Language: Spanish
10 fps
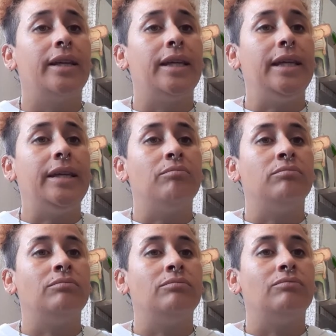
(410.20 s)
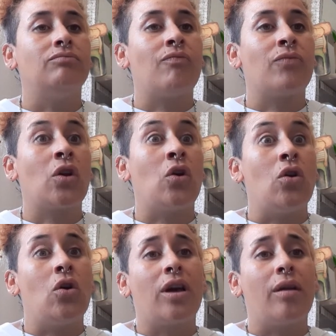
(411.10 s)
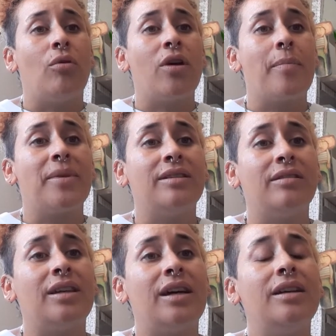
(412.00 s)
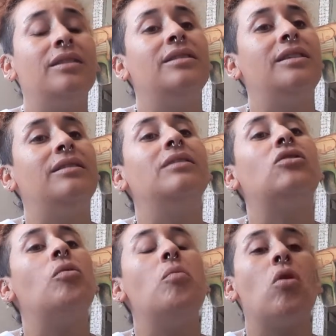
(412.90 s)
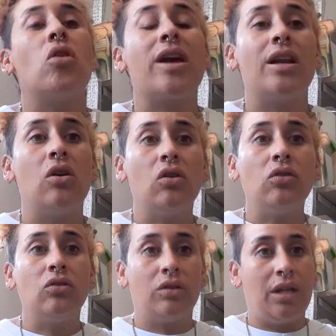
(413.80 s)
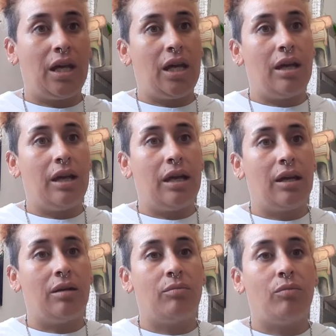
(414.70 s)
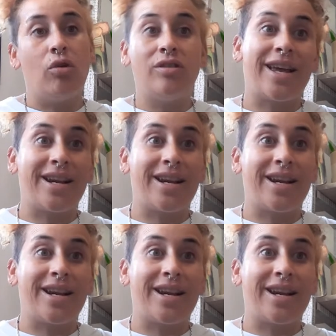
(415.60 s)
y mm, con los que voy a presentar distintos modelos de bolsas